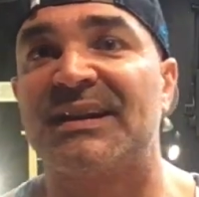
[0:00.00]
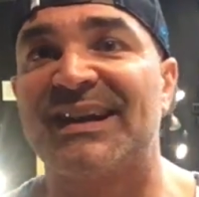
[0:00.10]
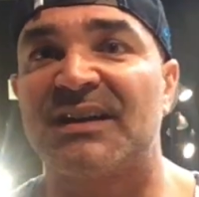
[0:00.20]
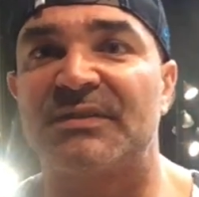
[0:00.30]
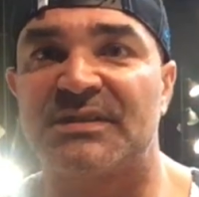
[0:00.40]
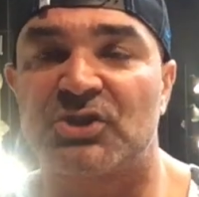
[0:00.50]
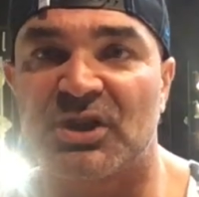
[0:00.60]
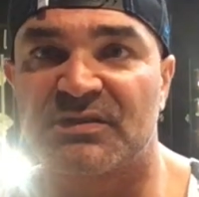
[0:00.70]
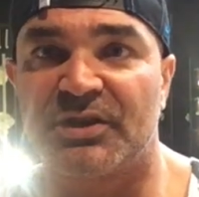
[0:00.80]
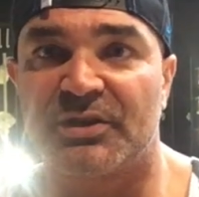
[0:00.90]
как вы
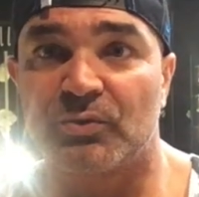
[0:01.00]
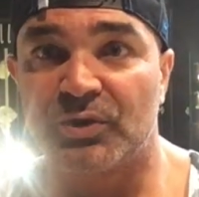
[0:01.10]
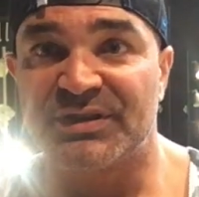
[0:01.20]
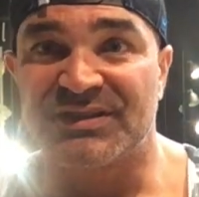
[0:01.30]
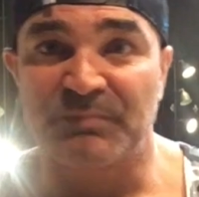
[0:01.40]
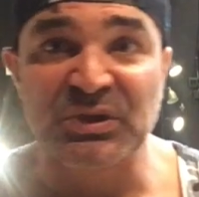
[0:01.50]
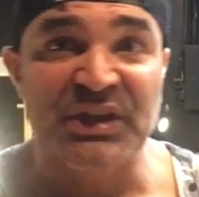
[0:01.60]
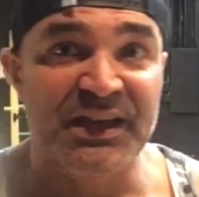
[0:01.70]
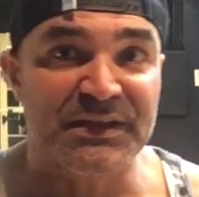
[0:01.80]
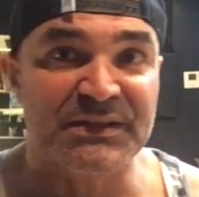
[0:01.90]
сейчас тренируетесь,
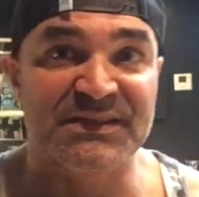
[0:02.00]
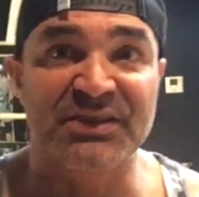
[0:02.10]
питаетесь,